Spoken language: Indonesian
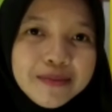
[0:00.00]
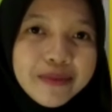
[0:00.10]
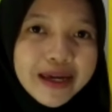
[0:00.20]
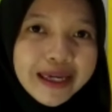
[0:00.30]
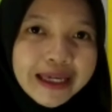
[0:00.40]

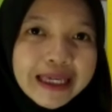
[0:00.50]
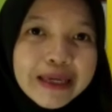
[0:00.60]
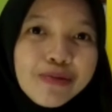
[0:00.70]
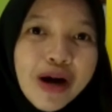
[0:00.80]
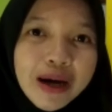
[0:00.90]
Baik,
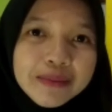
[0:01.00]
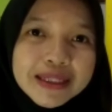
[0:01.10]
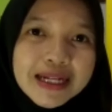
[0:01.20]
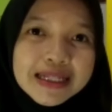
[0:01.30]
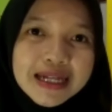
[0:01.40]
Ibu akan
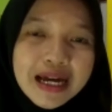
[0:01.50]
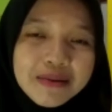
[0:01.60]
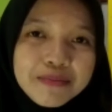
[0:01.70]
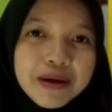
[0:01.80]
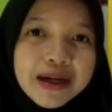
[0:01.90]

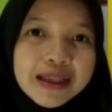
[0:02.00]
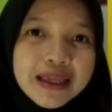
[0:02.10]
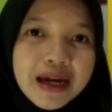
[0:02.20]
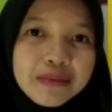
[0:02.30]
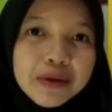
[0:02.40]
menjelaskan
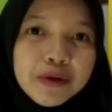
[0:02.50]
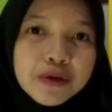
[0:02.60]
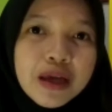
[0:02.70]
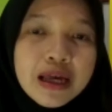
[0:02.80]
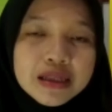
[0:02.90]
pengertian
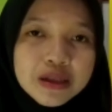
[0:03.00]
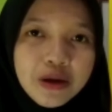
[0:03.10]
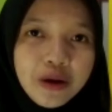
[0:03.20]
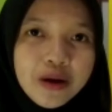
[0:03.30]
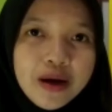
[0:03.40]
menurut Aslok.